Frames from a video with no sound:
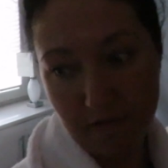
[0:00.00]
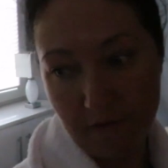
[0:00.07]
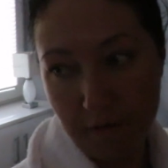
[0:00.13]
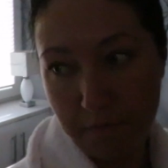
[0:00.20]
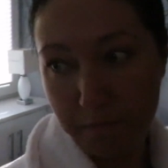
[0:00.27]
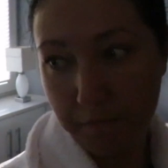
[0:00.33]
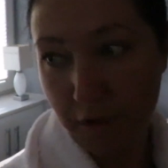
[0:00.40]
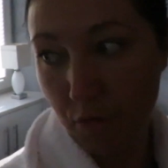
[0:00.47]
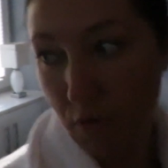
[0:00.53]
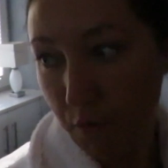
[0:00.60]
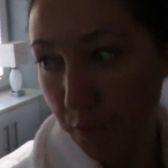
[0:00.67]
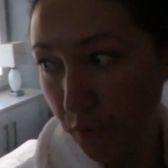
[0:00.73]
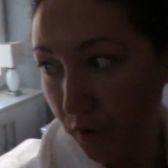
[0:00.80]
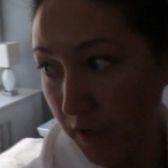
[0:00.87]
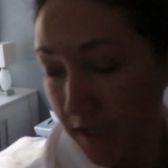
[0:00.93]
Wam
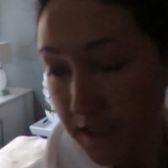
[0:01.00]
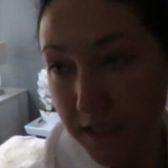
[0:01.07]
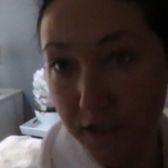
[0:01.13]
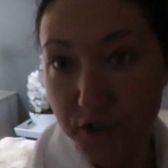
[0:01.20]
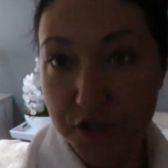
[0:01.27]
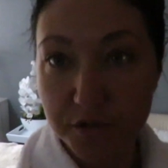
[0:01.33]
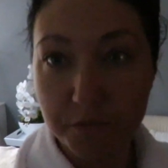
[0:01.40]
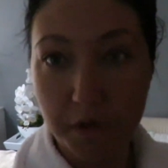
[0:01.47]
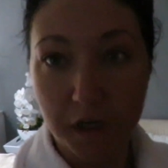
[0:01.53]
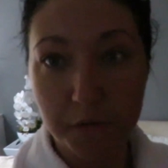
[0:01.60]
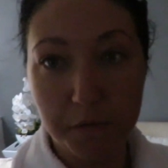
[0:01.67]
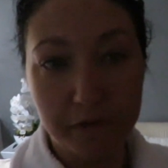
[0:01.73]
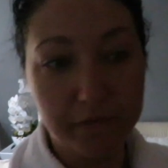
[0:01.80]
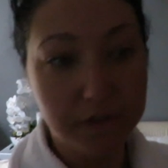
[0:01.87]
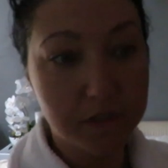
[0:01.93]
miałam pokazać, jak
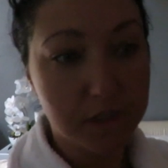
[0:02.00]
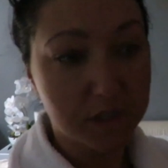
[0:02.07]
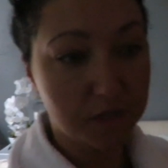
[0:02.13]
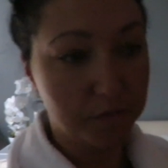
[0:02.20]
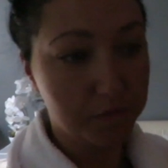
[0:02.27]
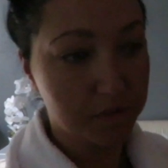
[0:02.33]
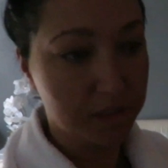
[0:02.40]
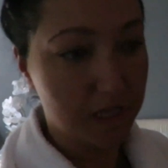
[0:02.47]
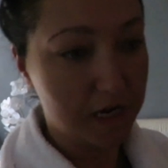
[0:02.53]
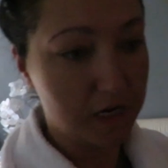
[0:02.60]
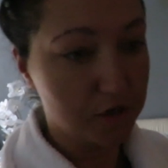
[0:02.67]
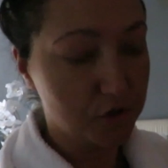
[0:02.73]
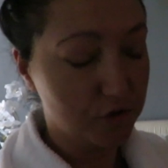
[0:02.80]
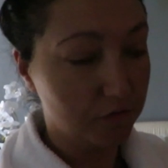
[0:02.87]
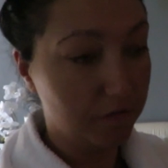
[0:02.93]
mniej więcej sobie
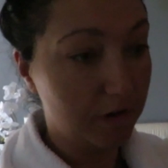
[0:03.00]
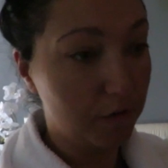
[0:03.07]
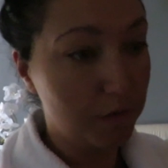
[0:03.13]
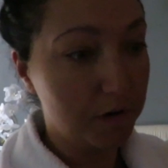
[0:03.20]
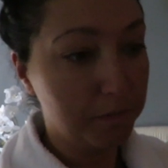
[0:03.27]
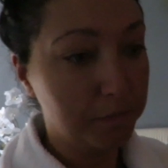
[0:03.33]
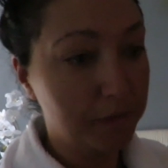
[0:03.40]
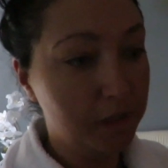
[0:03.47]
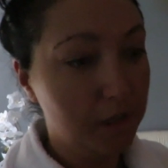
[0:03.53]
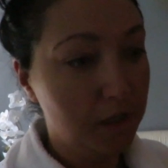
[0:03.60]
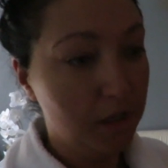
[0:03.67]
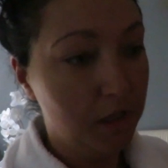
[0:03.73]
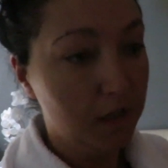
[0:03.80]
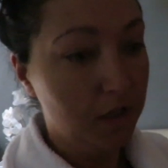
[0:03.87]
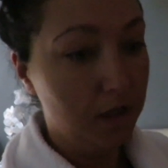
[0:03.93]
zaaranżowałam
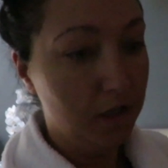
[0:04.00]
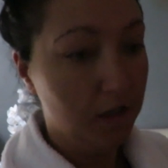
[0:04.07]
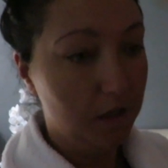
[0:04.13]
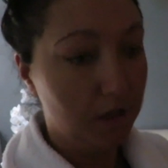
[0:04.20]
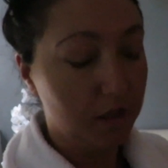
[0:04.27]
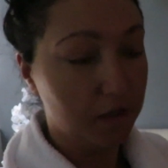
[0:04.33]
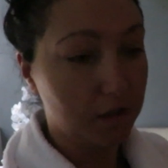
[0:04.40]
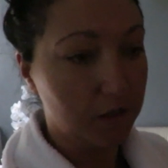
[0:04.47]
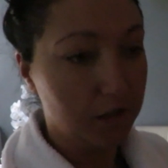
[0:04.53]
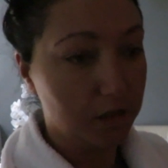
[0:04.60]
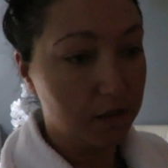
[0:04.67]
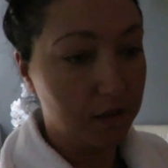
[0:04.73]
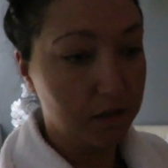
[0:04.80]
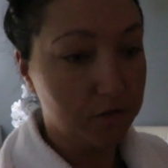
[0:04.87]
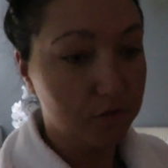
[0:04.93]

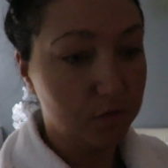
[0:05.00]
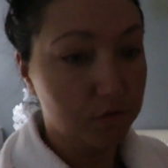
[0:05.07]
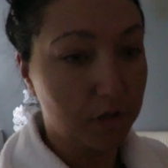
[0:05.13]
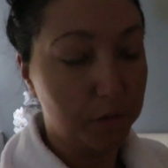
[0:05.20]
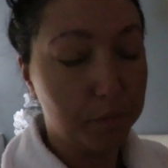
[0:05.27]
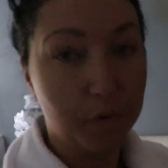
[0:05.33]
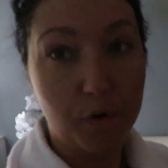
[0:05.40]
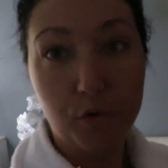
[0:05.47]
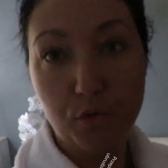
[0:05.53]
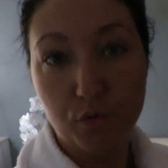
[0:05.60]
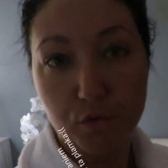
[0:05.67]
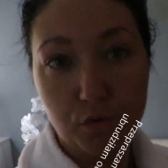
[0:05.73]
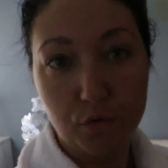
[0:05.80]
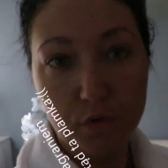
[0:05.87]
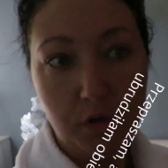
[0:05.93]
e, tutaj
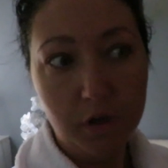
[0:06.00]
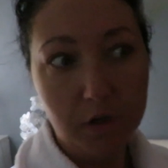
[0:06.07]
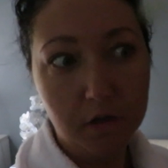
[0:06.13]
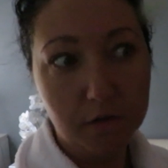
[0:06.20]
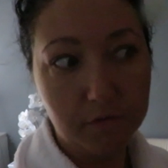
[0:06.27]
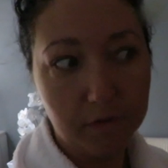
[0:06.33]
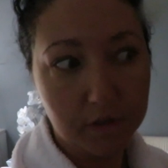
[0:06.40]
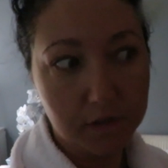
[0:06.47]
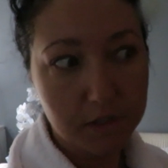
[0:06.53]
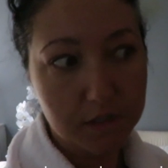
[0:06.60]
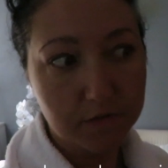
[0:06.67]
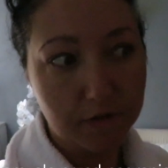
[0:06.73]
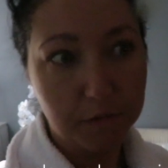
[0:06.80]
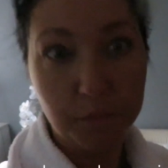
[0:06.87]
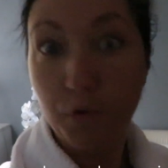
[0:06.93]
pokój,
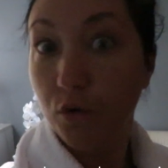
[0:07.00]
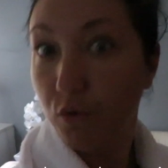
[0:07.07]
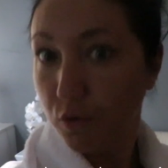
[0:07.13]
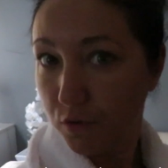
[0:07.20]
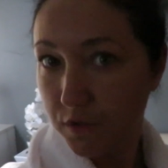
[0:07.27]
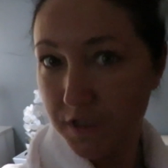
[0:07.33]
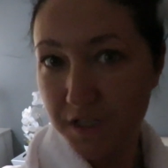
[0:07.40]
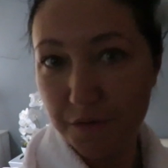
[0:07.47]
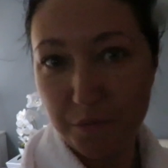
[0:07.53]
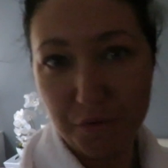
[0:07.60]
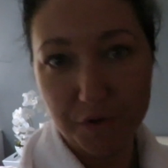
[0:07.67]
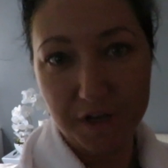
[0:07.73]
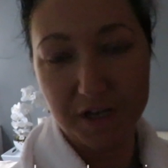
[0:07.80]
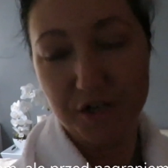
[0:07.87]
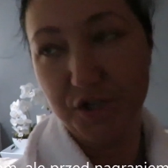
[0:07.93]
więc Wam pokrótce
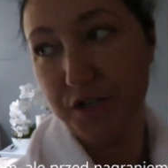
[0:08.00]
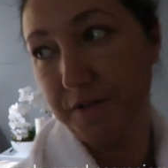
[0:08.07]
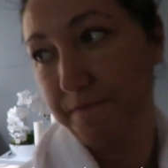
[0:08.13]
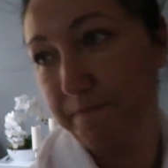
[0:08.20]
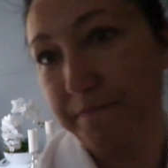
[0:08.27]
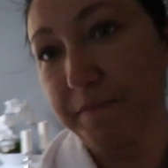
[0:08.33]
pokażę.